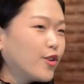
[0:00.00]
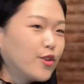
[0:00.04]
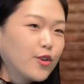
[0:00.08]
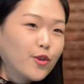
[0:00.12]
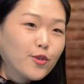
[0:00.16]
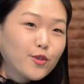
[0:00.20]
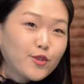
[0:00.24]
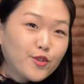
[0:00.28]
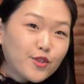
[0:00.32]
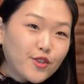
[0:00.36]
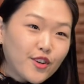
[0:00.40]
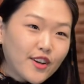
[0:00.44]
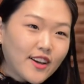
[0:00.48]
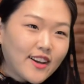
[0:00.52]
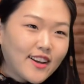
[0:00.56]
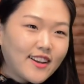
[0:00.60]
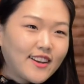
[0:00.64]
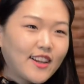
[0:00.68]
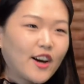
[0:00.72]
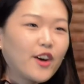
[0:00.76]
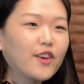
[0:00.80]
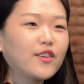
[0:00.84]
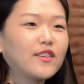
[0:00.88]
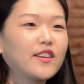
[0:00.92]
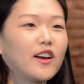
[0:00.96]
游学，
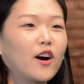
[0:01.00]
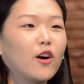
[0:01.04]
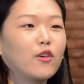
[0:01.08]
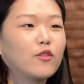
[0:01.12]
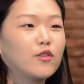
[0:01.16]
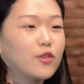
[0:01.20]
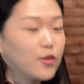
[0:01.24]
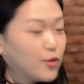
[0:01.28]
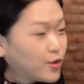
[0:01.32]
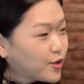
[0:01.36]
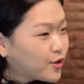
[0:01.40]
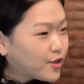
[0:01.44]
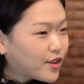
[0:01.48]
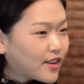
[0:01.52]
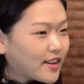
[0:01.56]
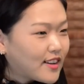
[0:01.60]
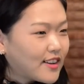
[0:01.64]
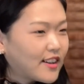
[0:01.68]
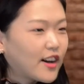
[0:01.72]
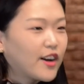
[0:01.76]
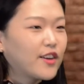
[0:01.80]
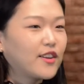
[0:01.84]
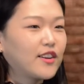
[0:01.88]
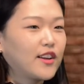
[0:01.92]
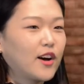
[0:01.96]
聊一聊留学，
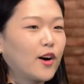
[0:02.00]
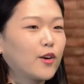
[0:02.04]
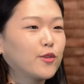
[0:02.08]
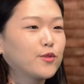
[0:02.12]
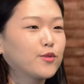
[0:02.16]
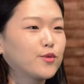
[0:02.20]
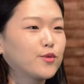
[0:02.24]
聊一聊